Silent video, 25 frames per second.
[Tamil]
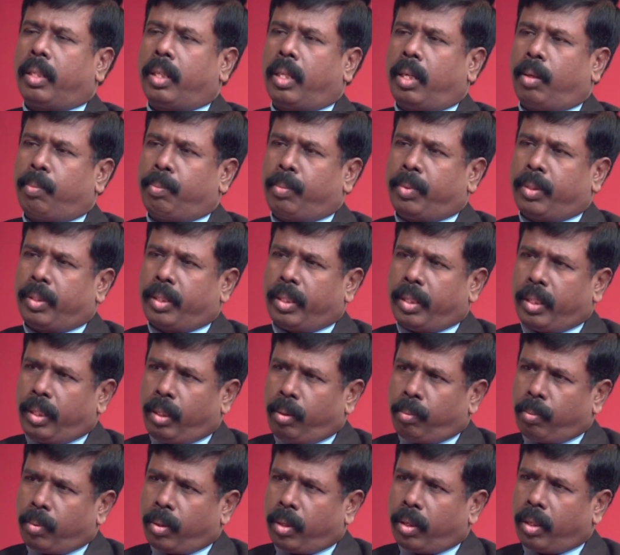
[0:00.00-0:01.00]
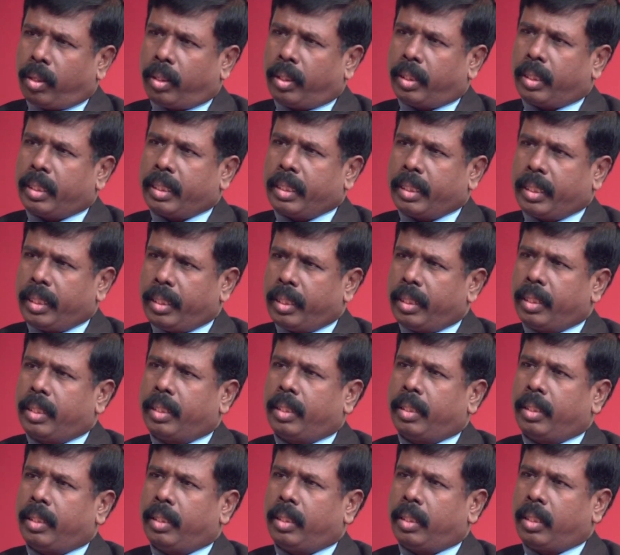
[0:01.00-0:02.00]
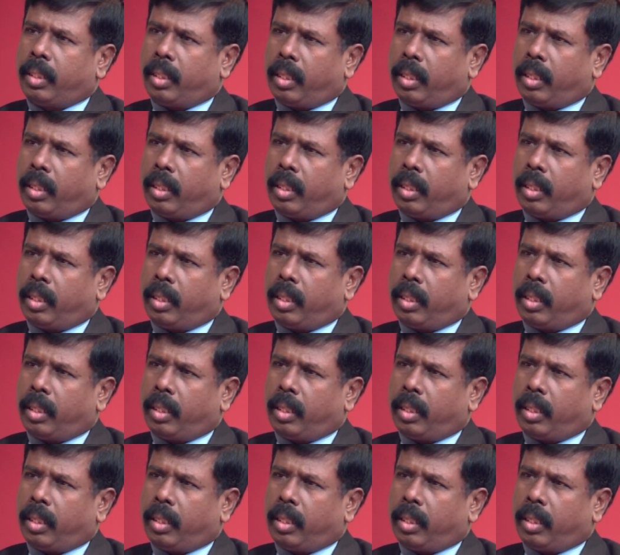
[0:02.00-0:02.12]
நாம் தெளிவாய் கேட்டு